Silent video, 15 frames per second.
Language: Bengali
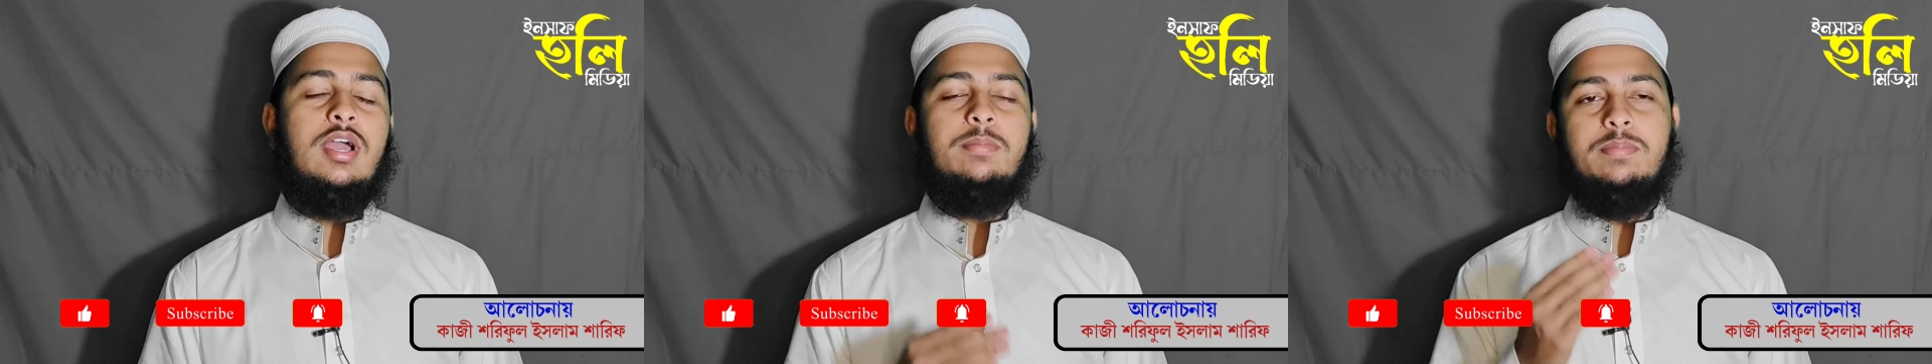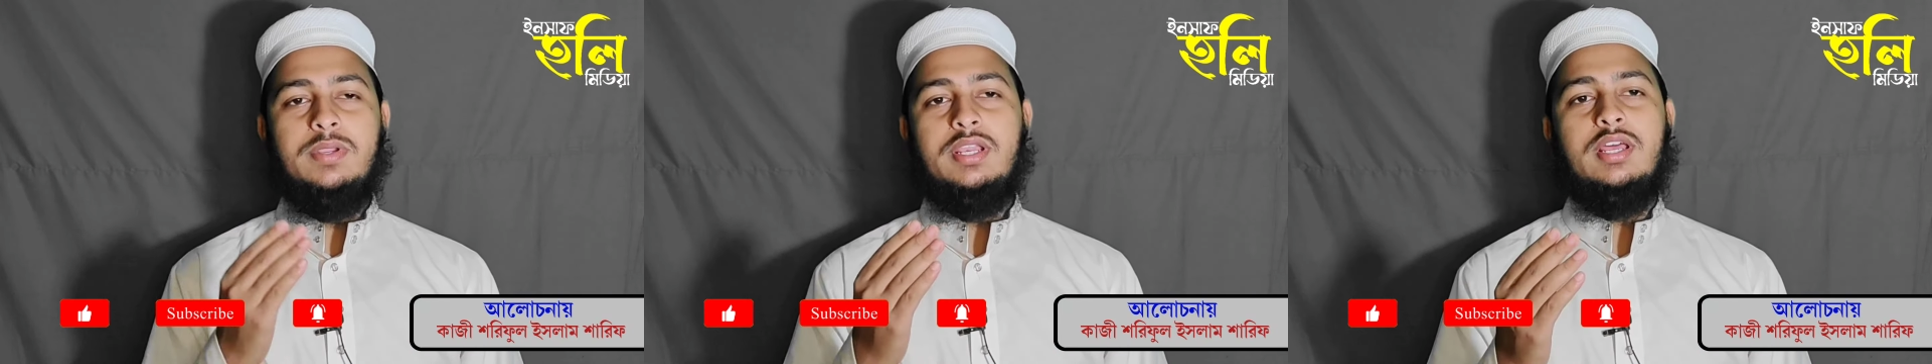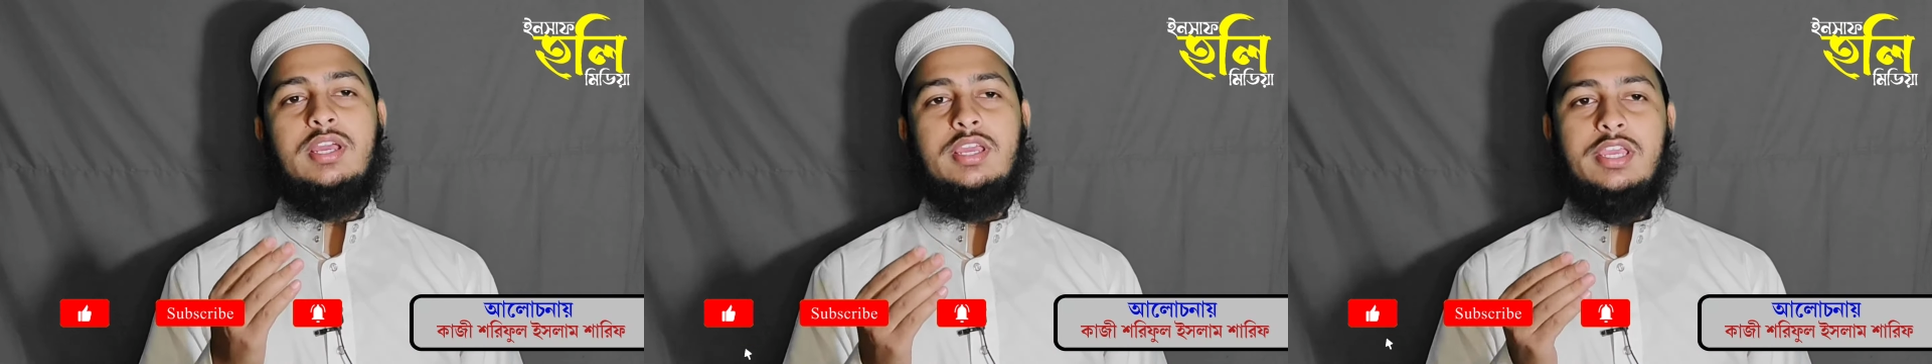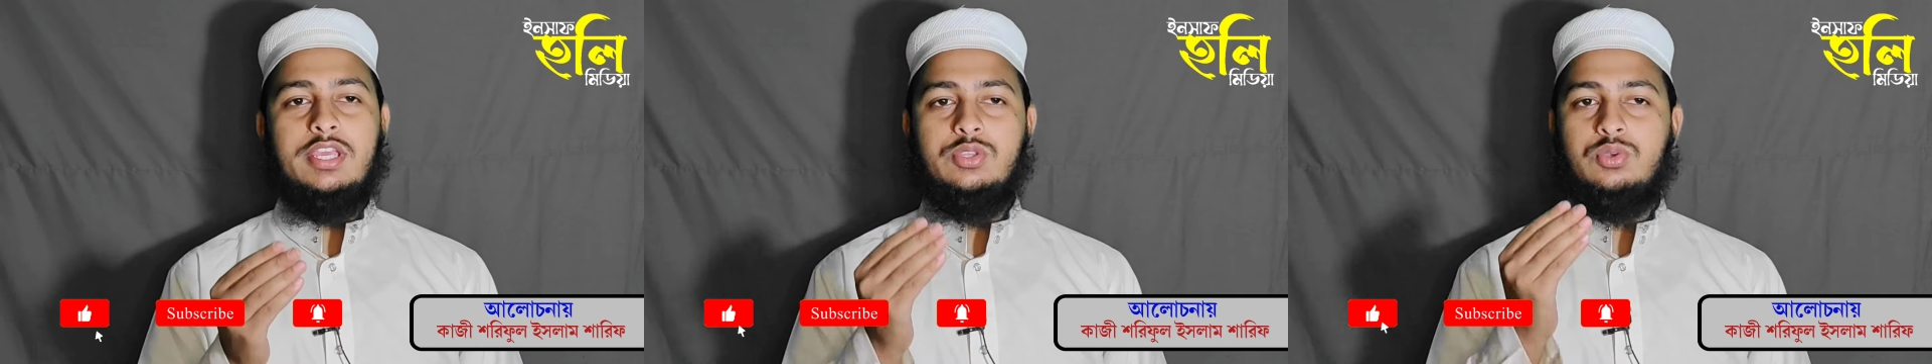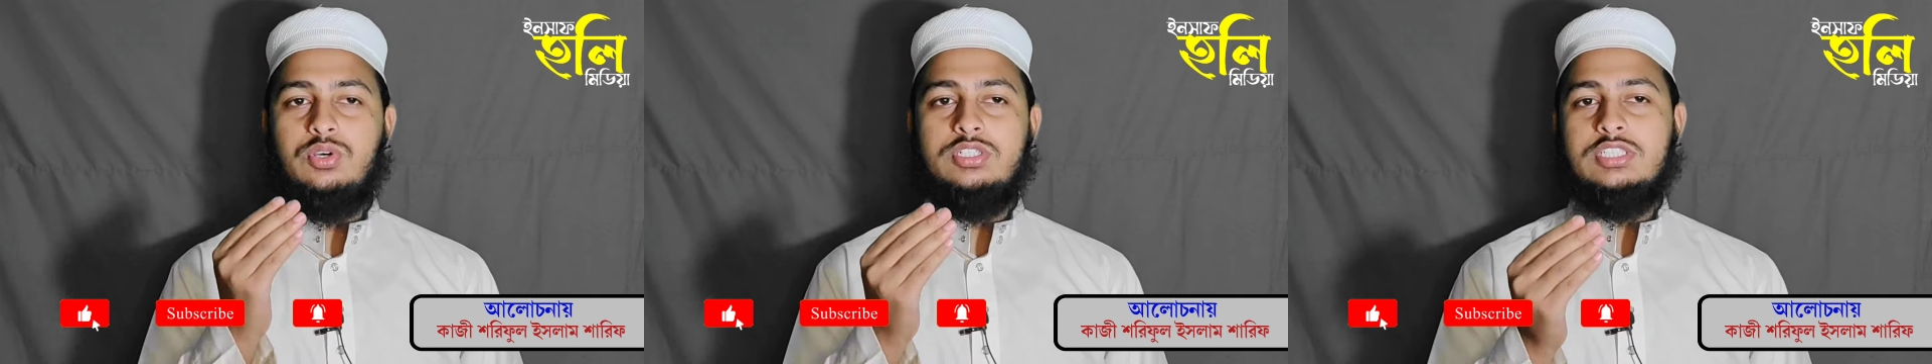আপনারা
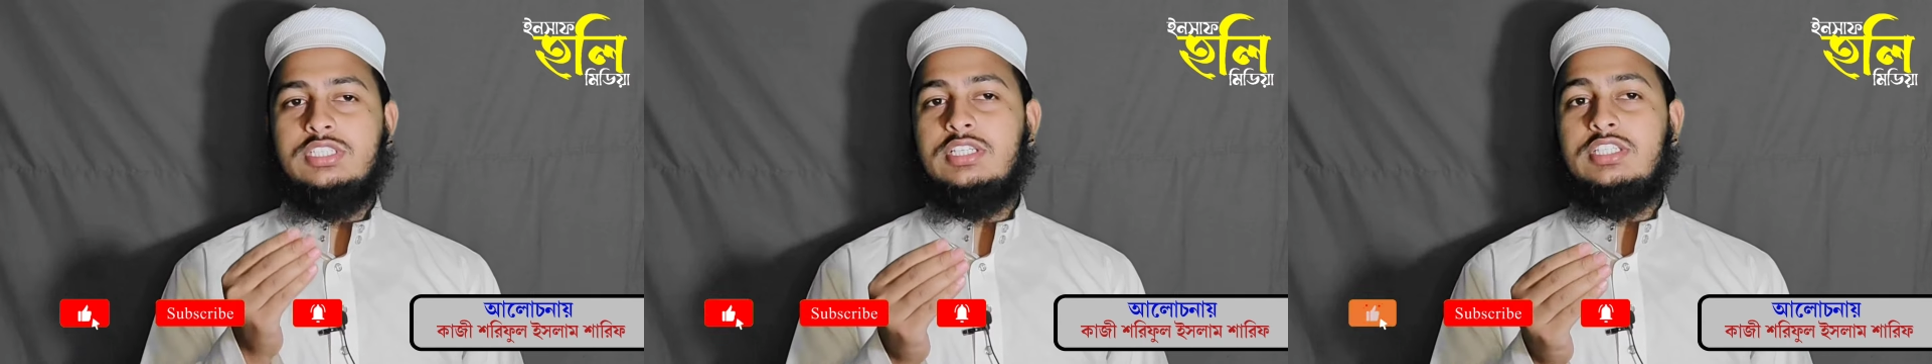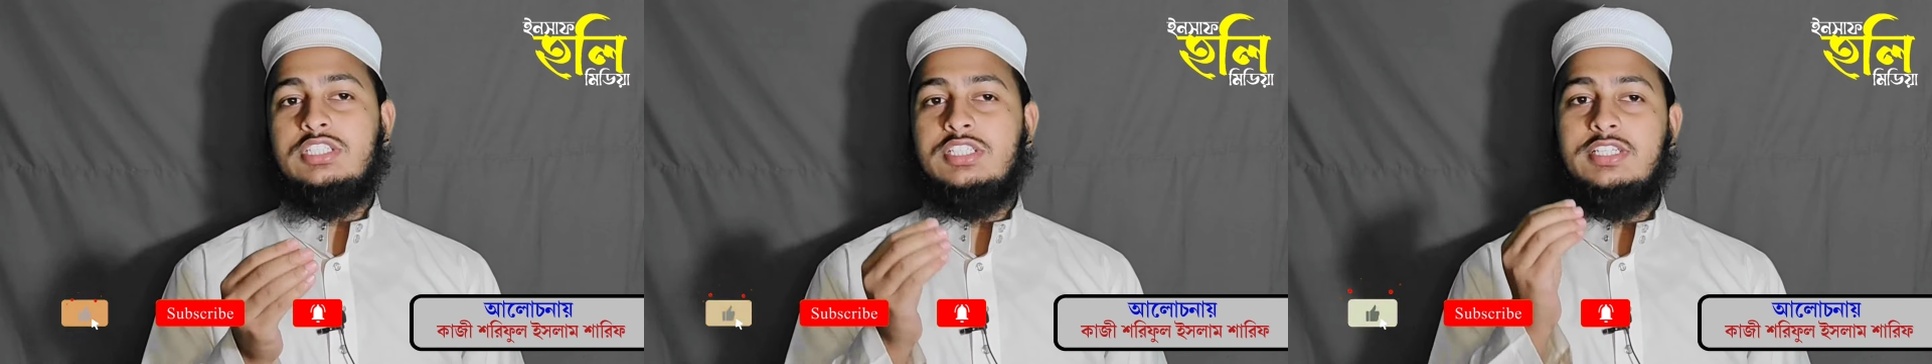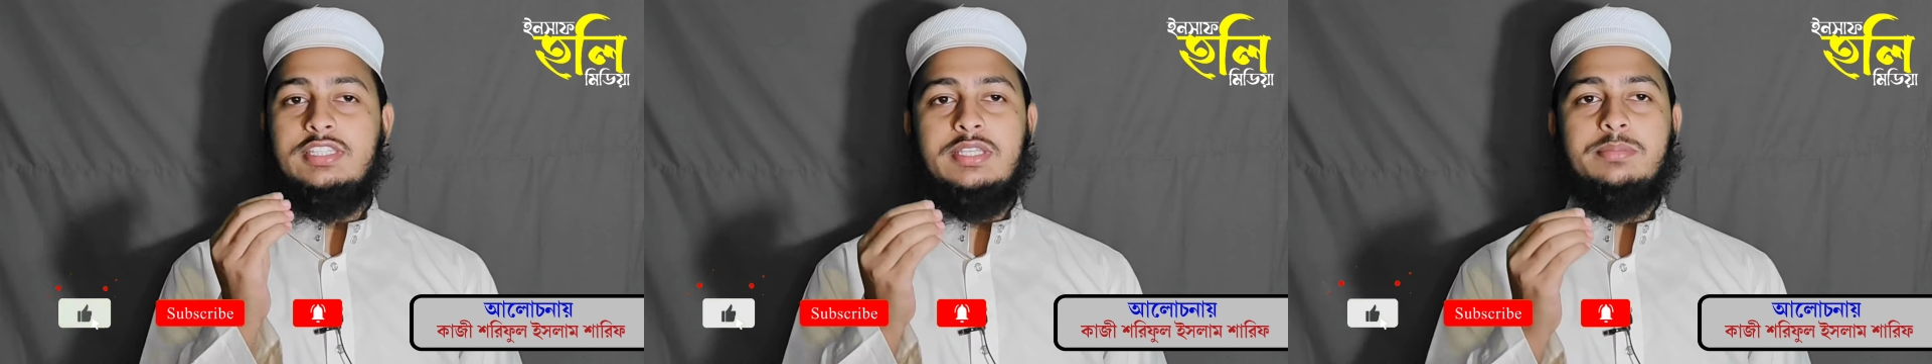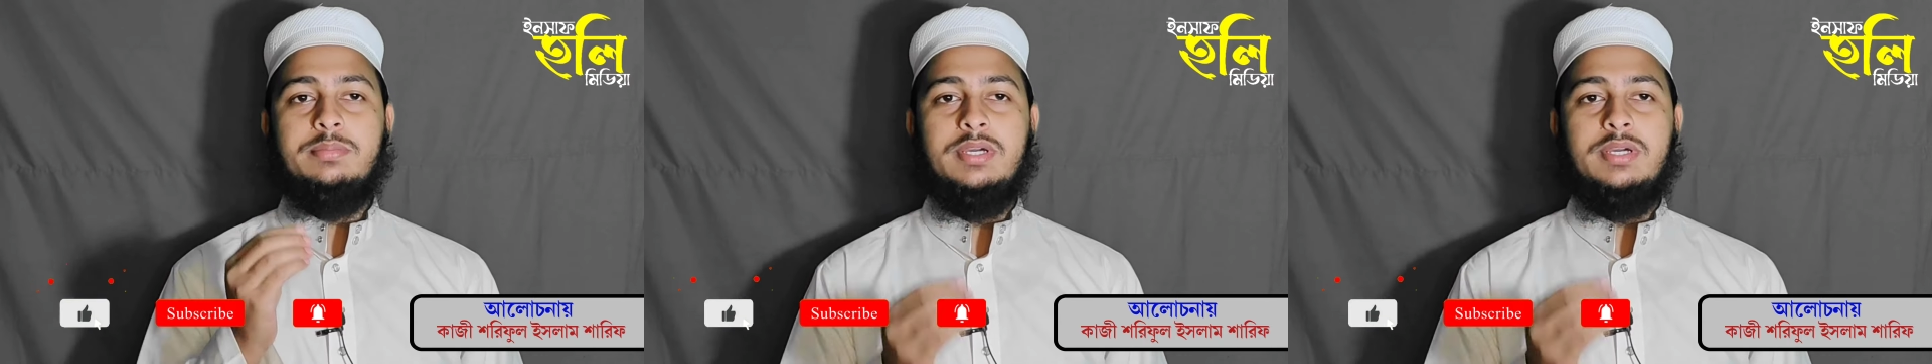এই দোয়াটা যাতে শিখতে